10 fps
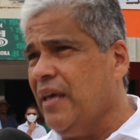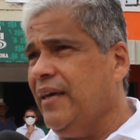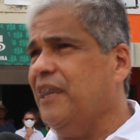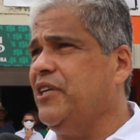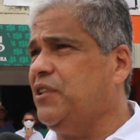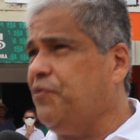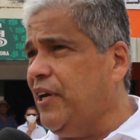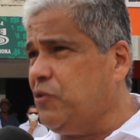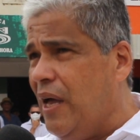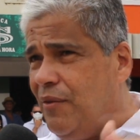E a gente
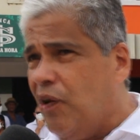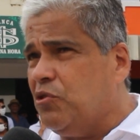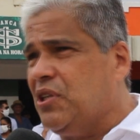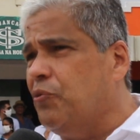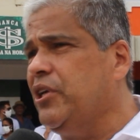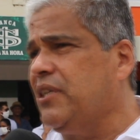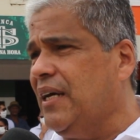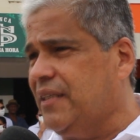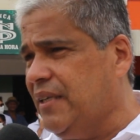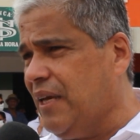fez uma revolução
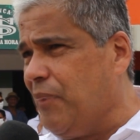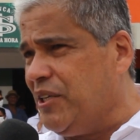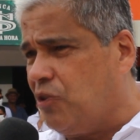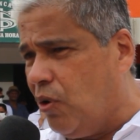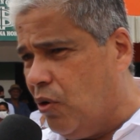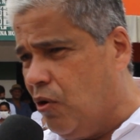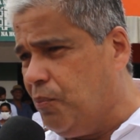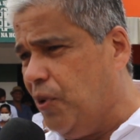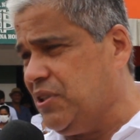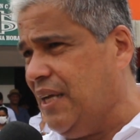hídrica aqui. Quem mais colocou
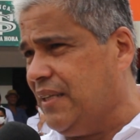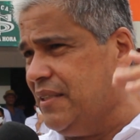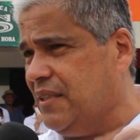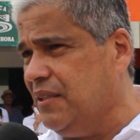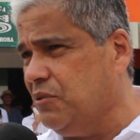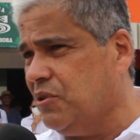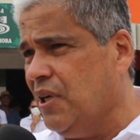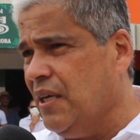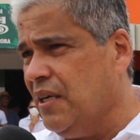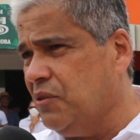poços artesianos,
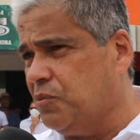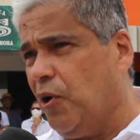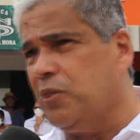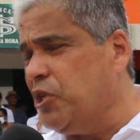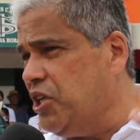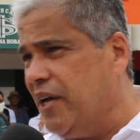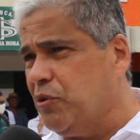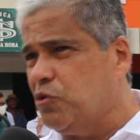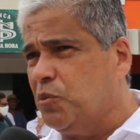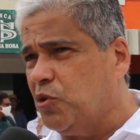nos pode medir aí
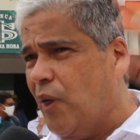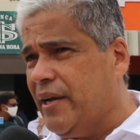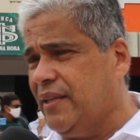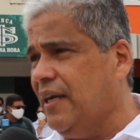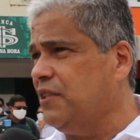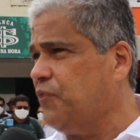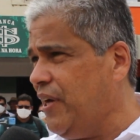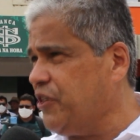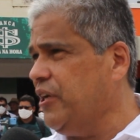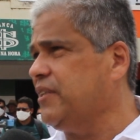nos últimos 40 anos, foi
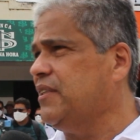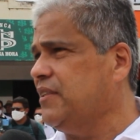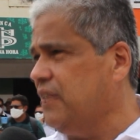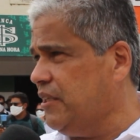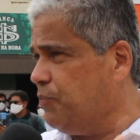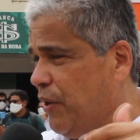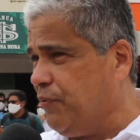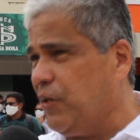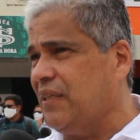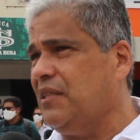a gente, de, né, de
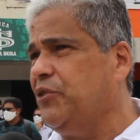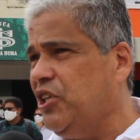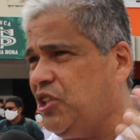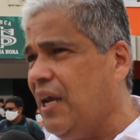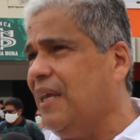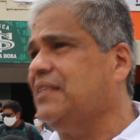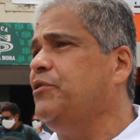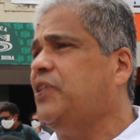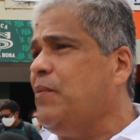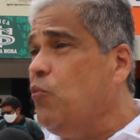perfuração e de
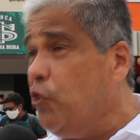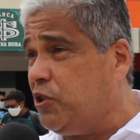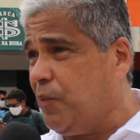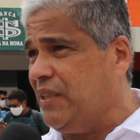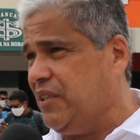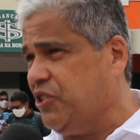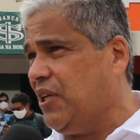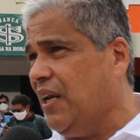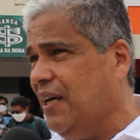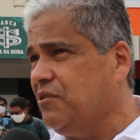instalação, e tem muitos para ser
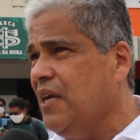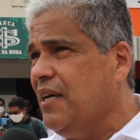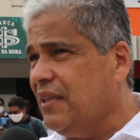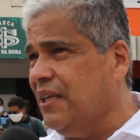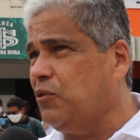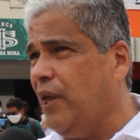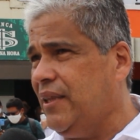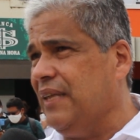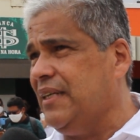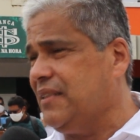instalados, tanto é
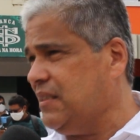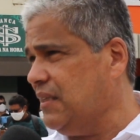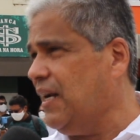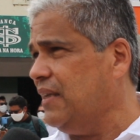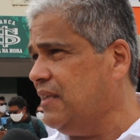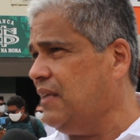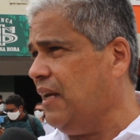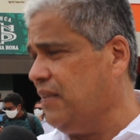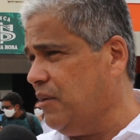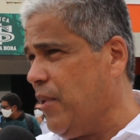da necessidade
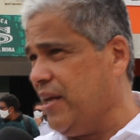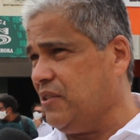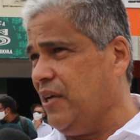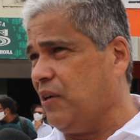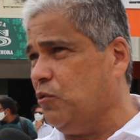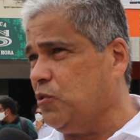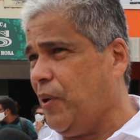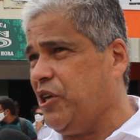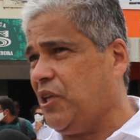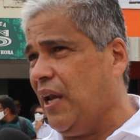de, de liberar esse recurso
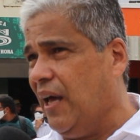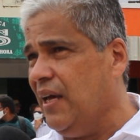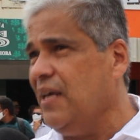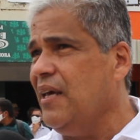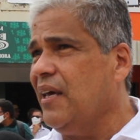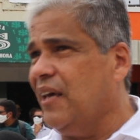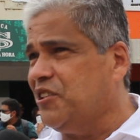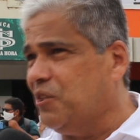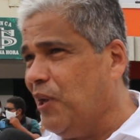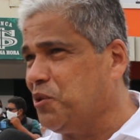para para instalar, que a
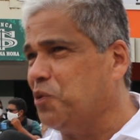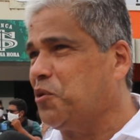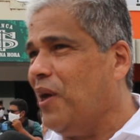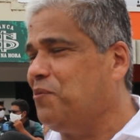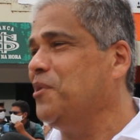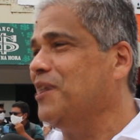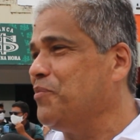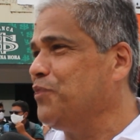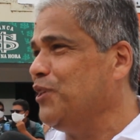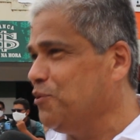gente passou os quatro anos na
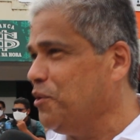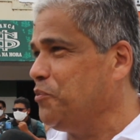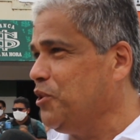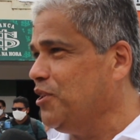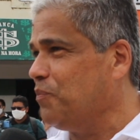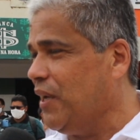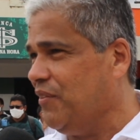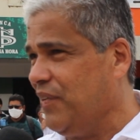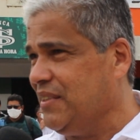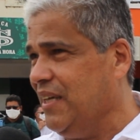prefeitura pedindo
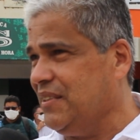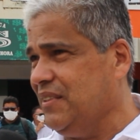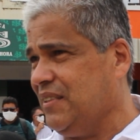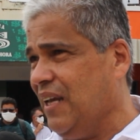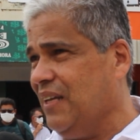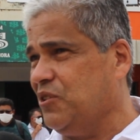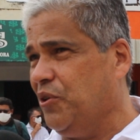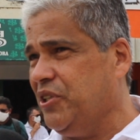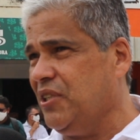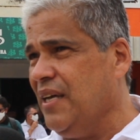para fazer essas
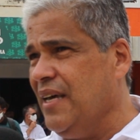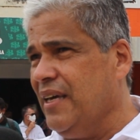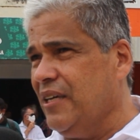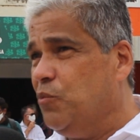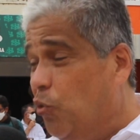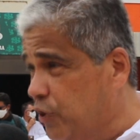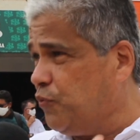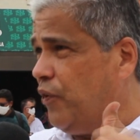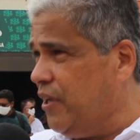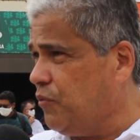instalações e
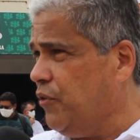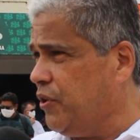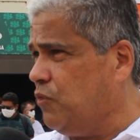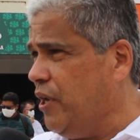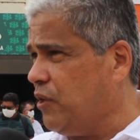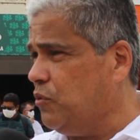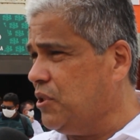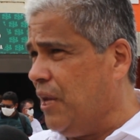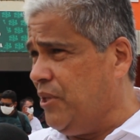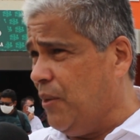muitos foi, foi com
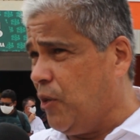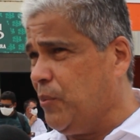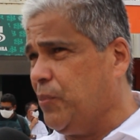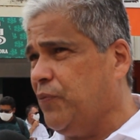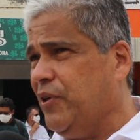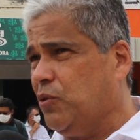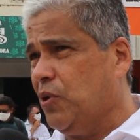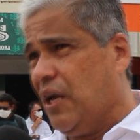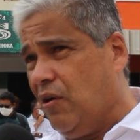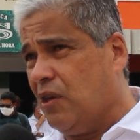recurso da, da própria
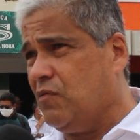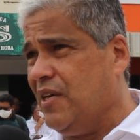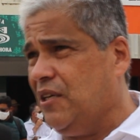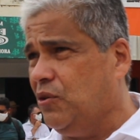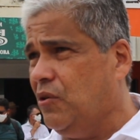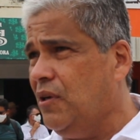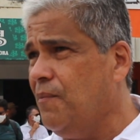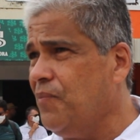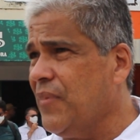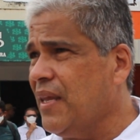prefeitura. Agora o governador... Nesse
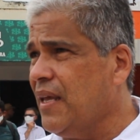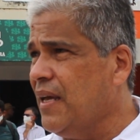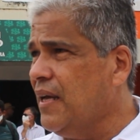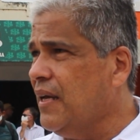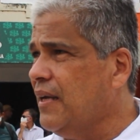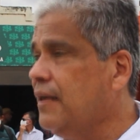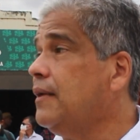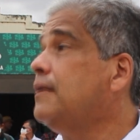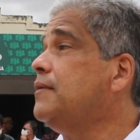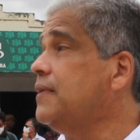verão tem muita gente se
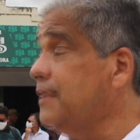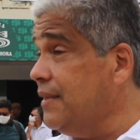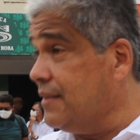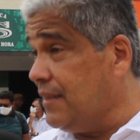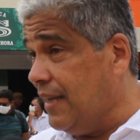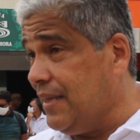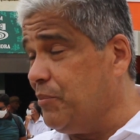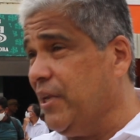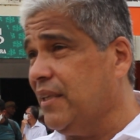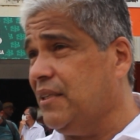salvando com isso, né?
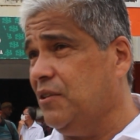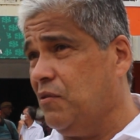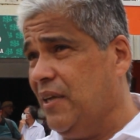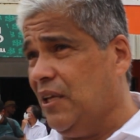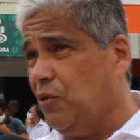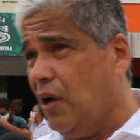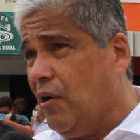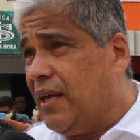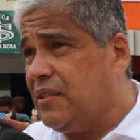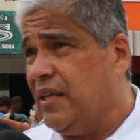Exatamente. E o governador
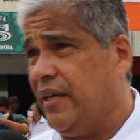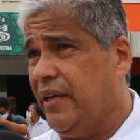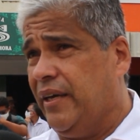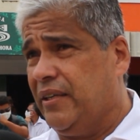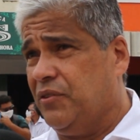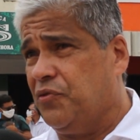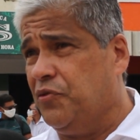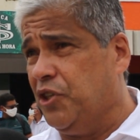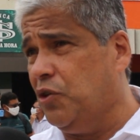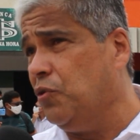agora é, é,
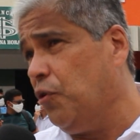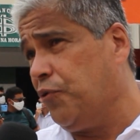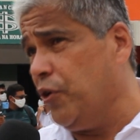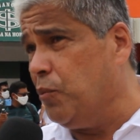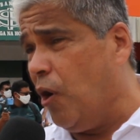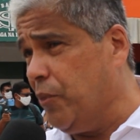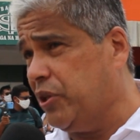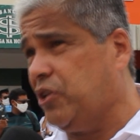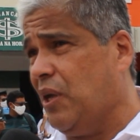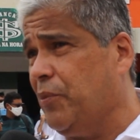viu, ou foi o
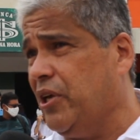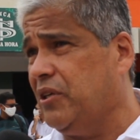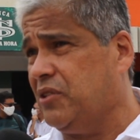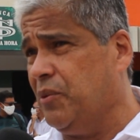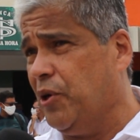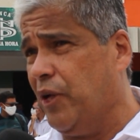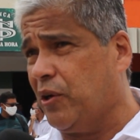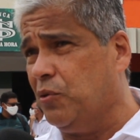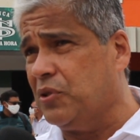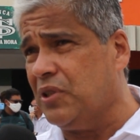momento que também recebeu o
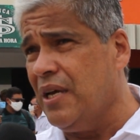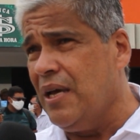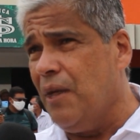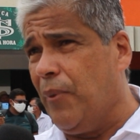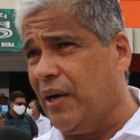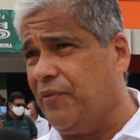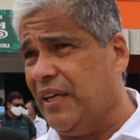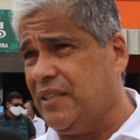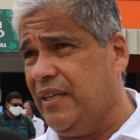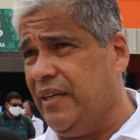recurso para
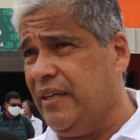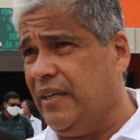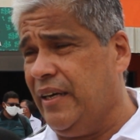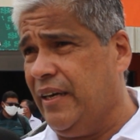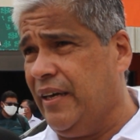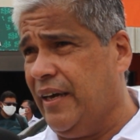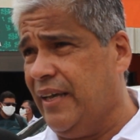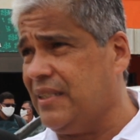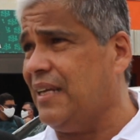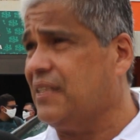fazer é,
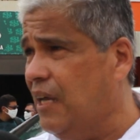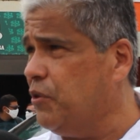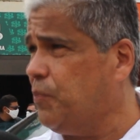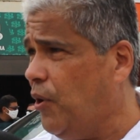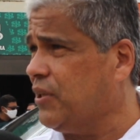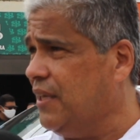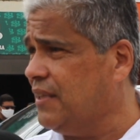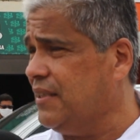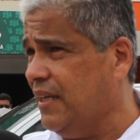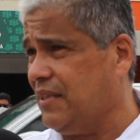essa ação
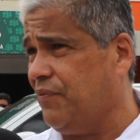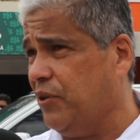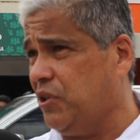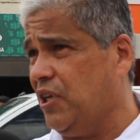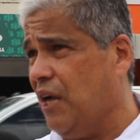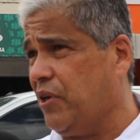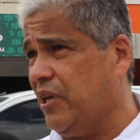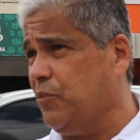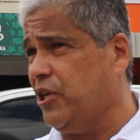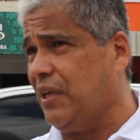importante nessa né, falta de água
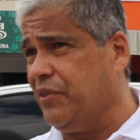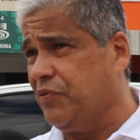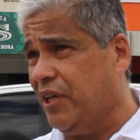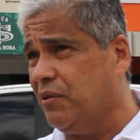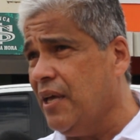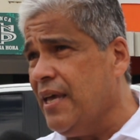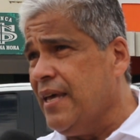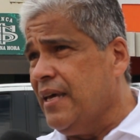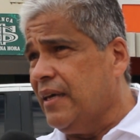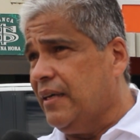que o Limoeiro está vivendo.
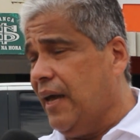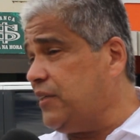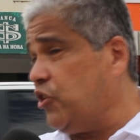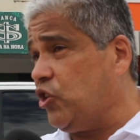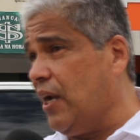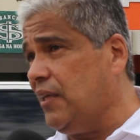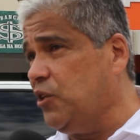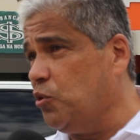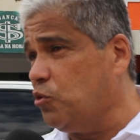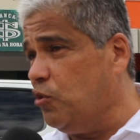E essa estrada
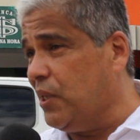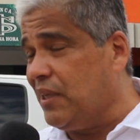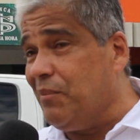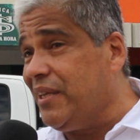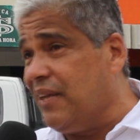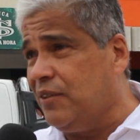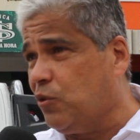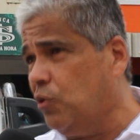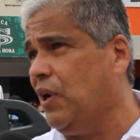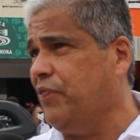de Urucuba também tem
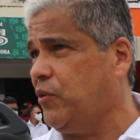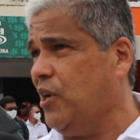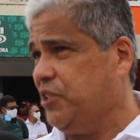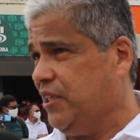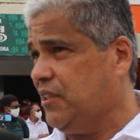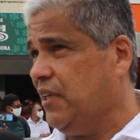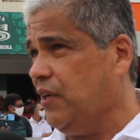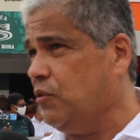tudo a ver com a gente. Né?